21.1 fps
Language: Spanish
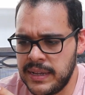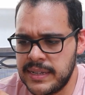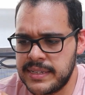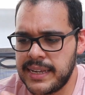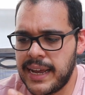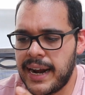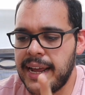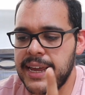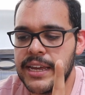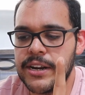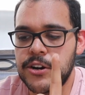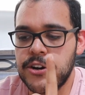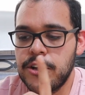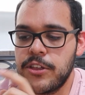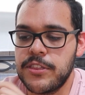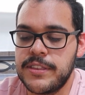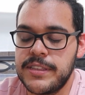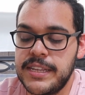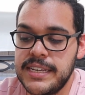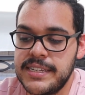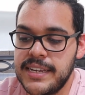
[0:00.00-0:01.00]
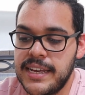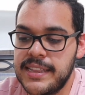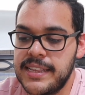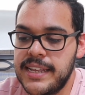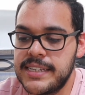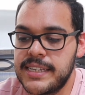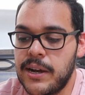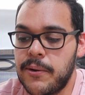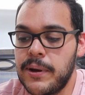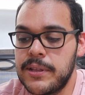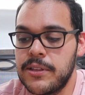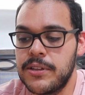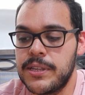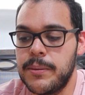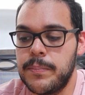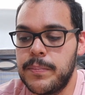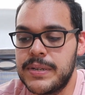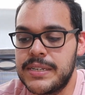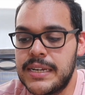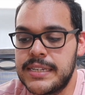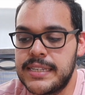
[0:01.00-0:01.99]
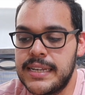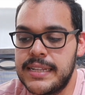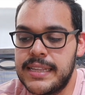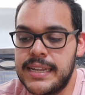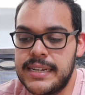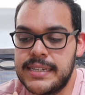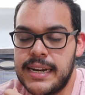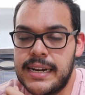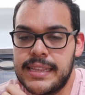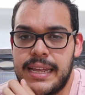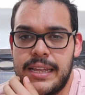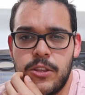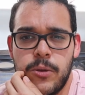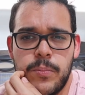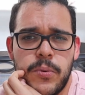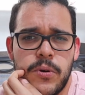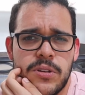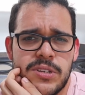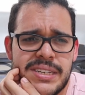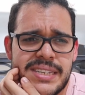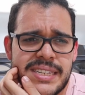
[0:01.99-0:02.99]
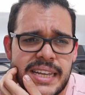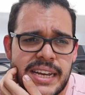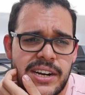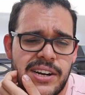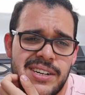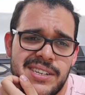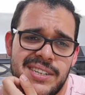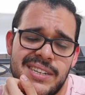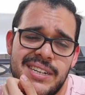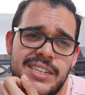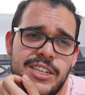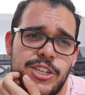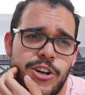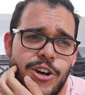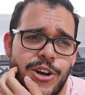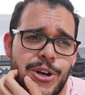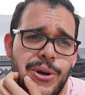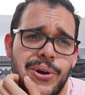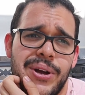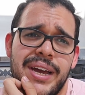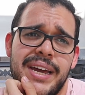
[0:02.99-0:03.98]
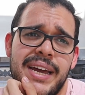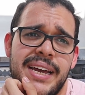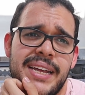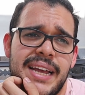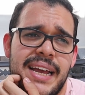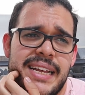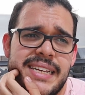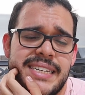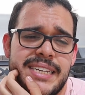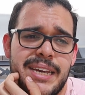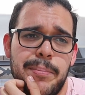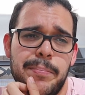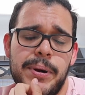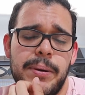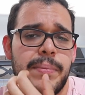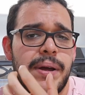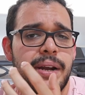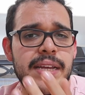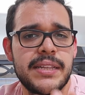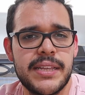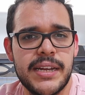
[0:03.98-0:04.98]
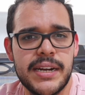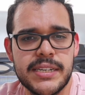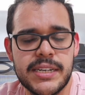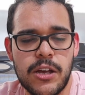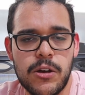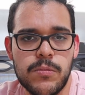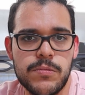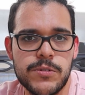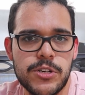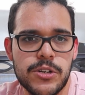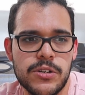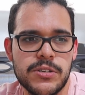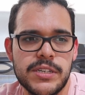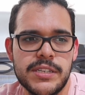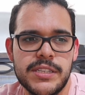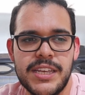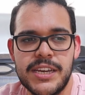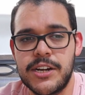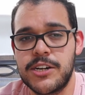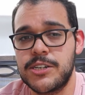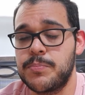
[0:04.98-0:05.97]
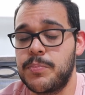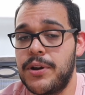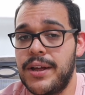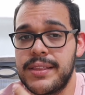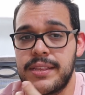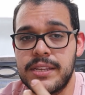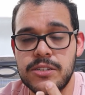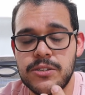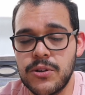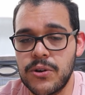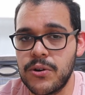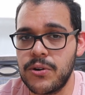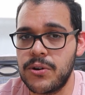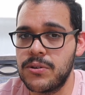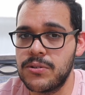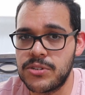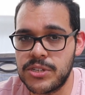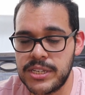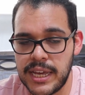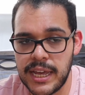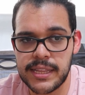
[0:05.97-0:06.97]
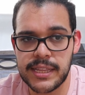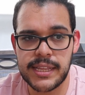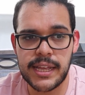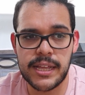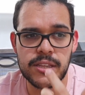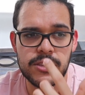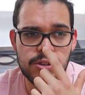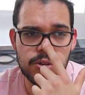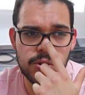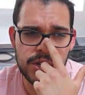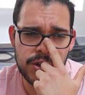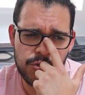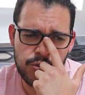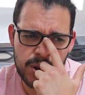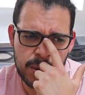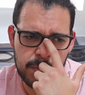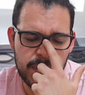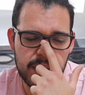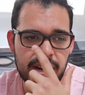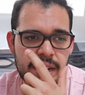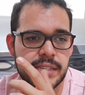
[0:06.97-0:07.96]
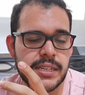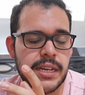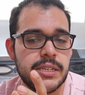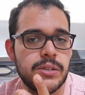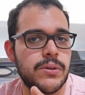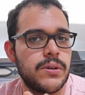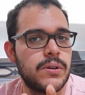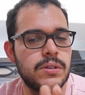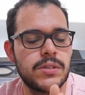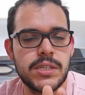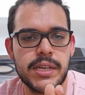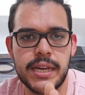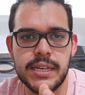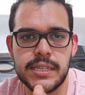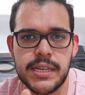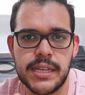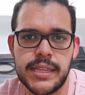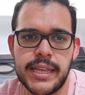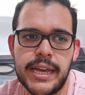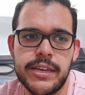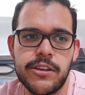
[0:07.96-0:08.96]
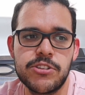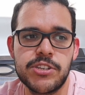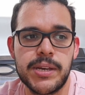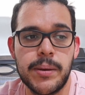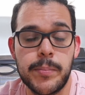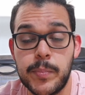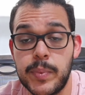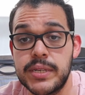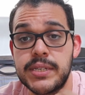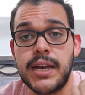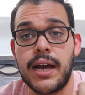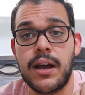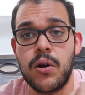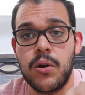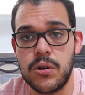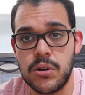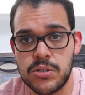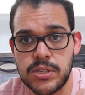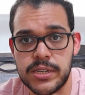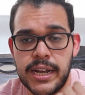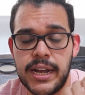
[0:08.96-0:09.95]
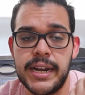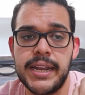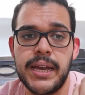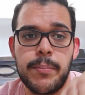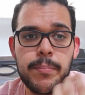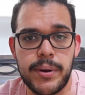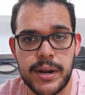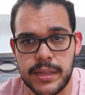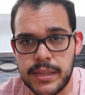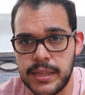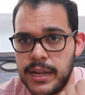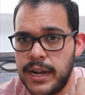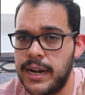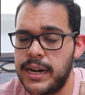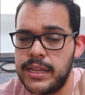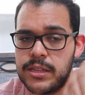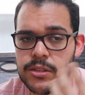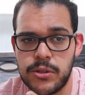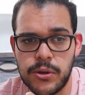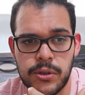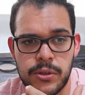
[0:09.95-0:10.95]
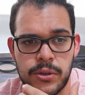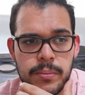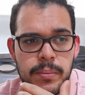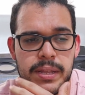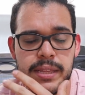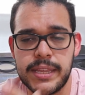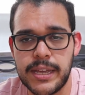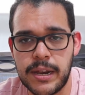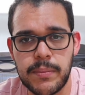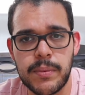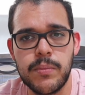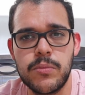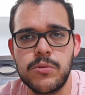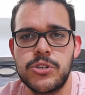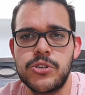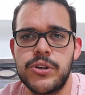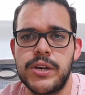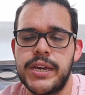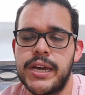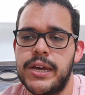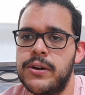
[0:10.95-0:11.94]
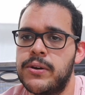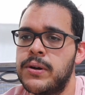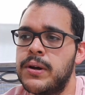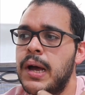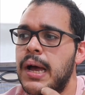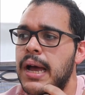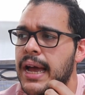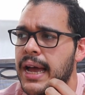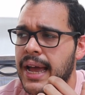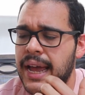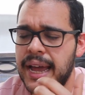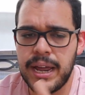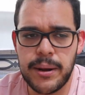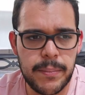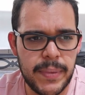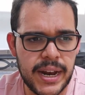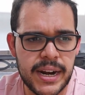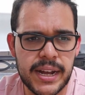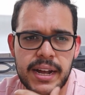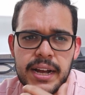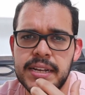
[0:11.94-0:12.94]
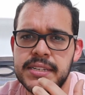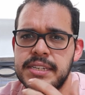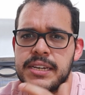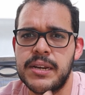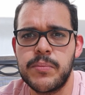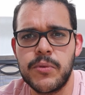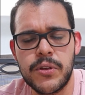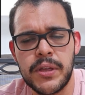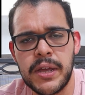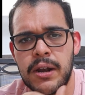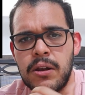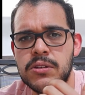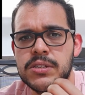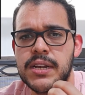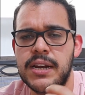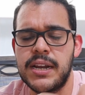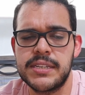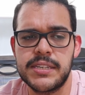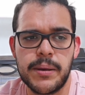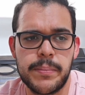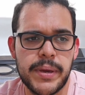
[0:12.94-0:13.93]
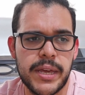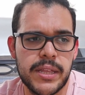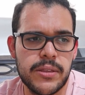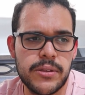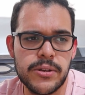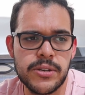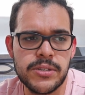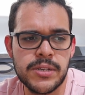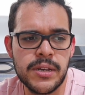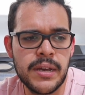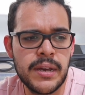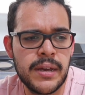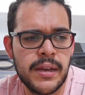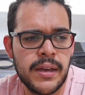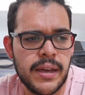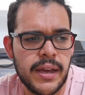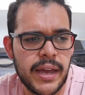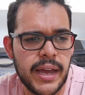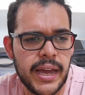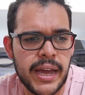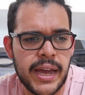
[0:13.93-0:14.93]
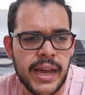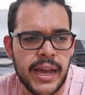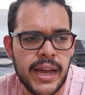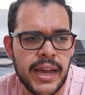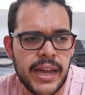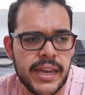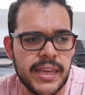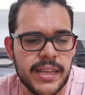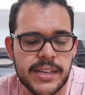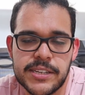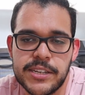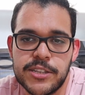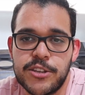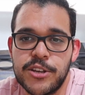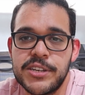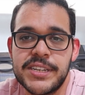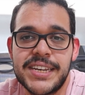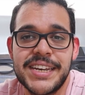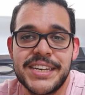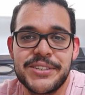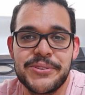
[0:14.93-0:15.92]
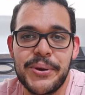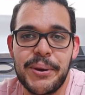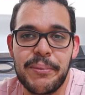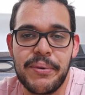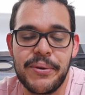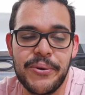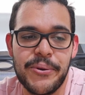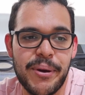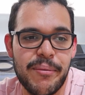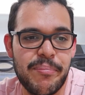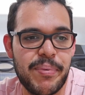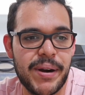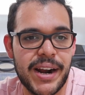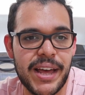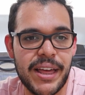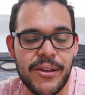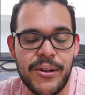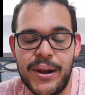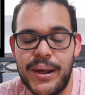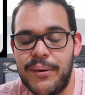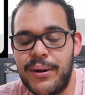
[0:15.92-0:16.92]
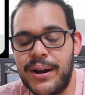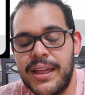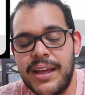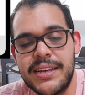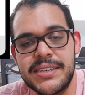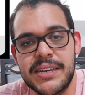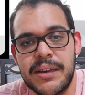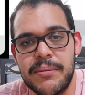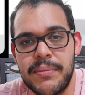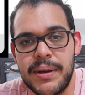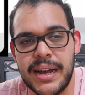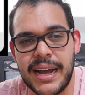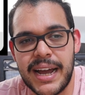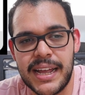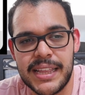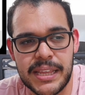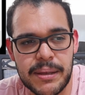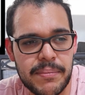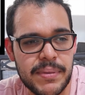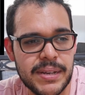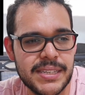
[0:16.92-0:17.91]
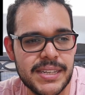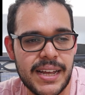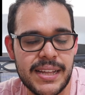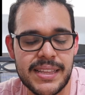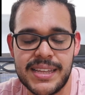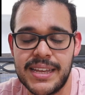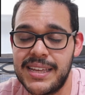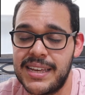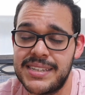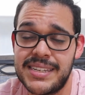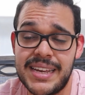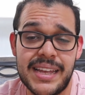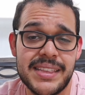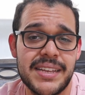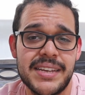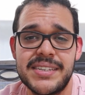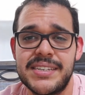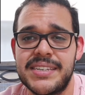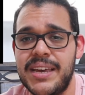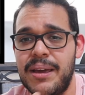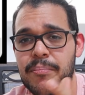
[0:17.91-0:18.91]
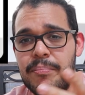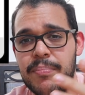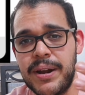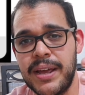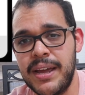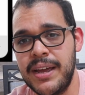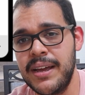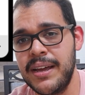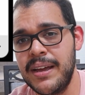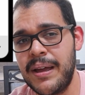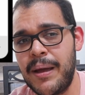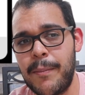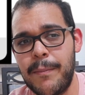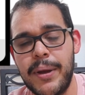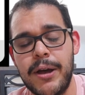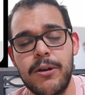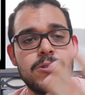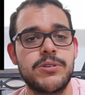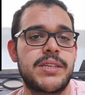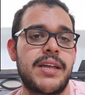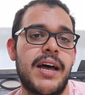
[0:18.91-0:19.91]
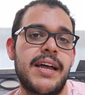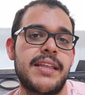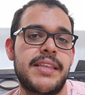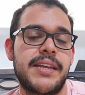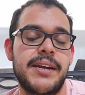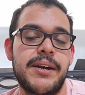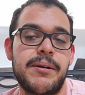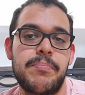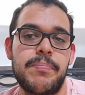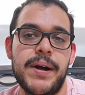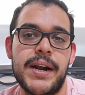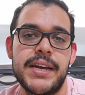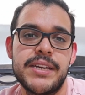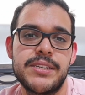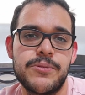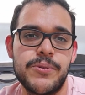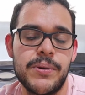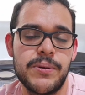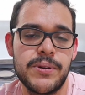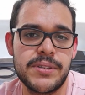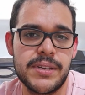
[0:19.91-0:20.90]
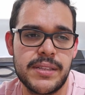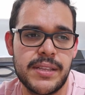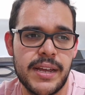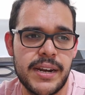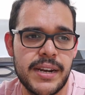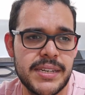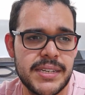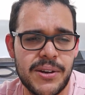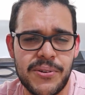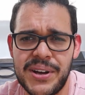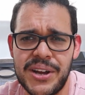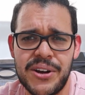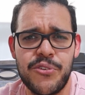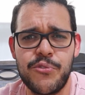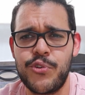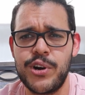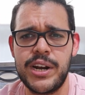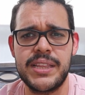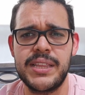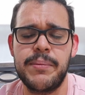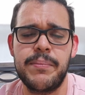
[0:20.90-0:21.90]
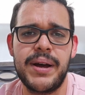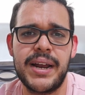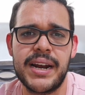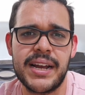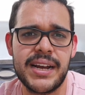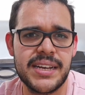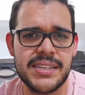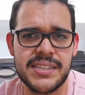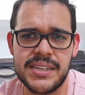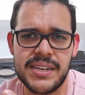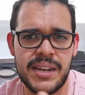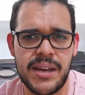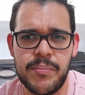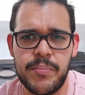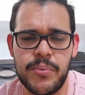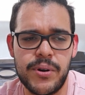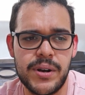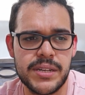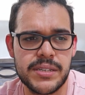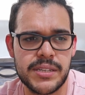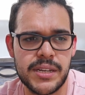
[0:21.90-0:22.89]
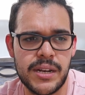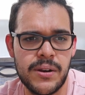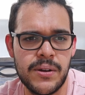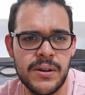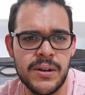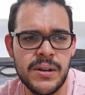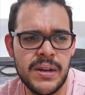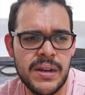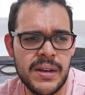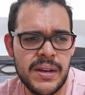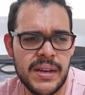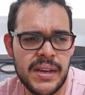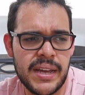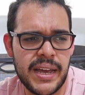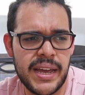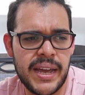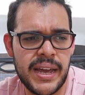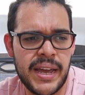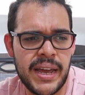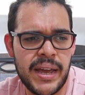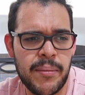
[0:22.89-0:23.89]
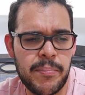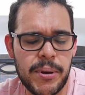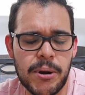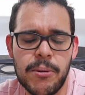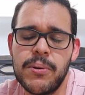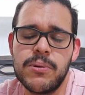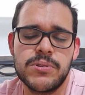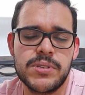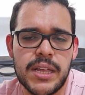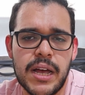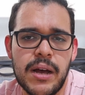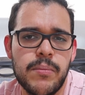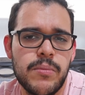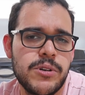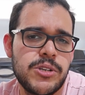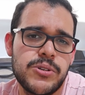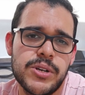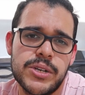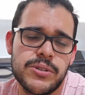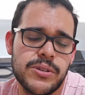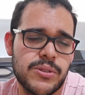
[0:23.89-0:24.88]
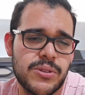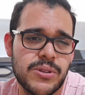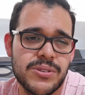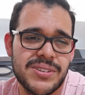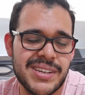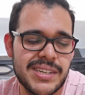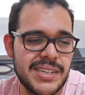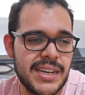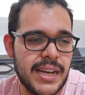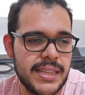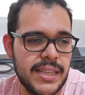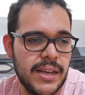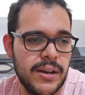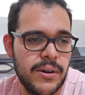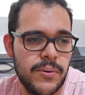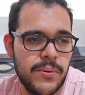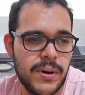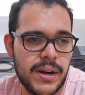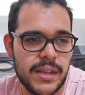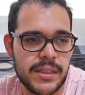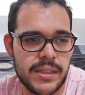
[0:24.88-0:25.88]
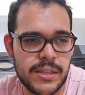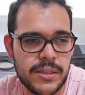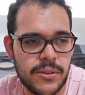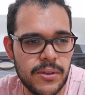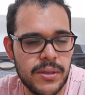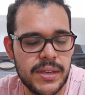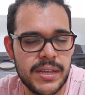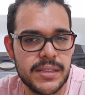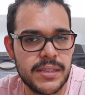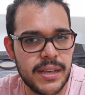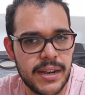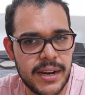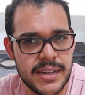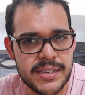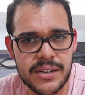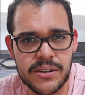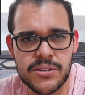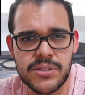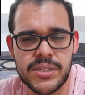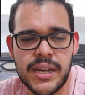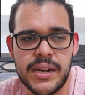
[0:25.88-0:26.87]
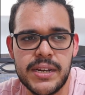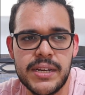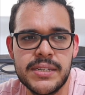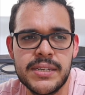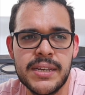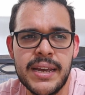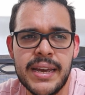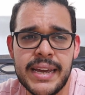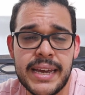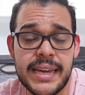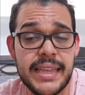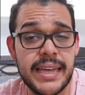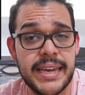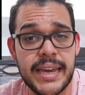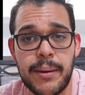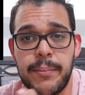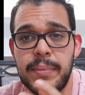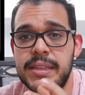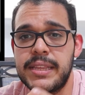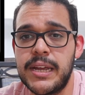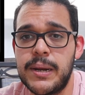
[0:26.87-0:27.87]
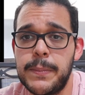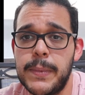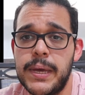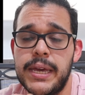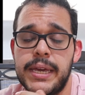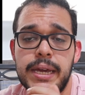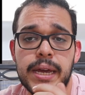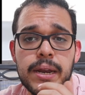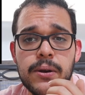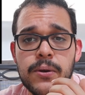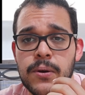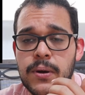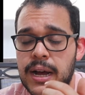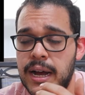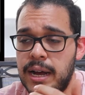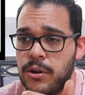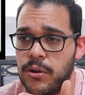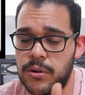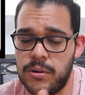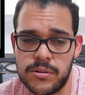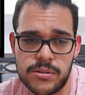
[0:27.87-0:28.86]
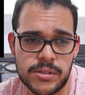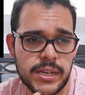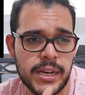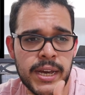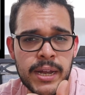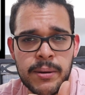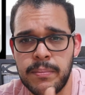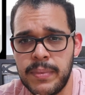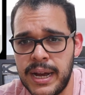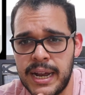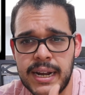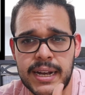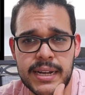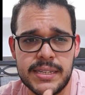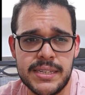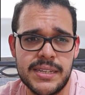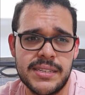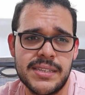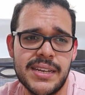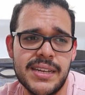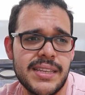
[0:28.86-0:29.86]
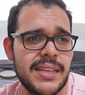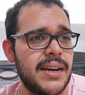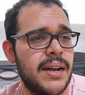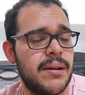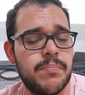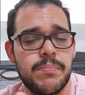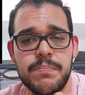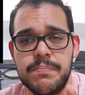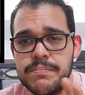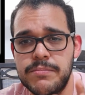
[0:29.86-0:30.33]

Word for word: Sarai Roth dice, ¿desde cuándo te empezaste a interesar tanto por los sneakers? Yo creo que siempre me han interesado mucho los sneakers, pero antes no conocía tanto y fue apenas hace unos 6, 7 años que empecé a conocer y aprender y todo y meterme mucho de lleno en marcas, en modelos, en lanzamientos. Eh, y desde entonces no he, parado, la verdad es que me encantan bastante. Desde antes siempre me gustaba tener pares nuevos de tenis, aunque no fueran de marcas ni nada por el estilo. Eh, pero me gustaba mucho eso, entonces ya tengo un ratito de interés en los tenis y de ya meterme de lleno a conocer marcas, etc.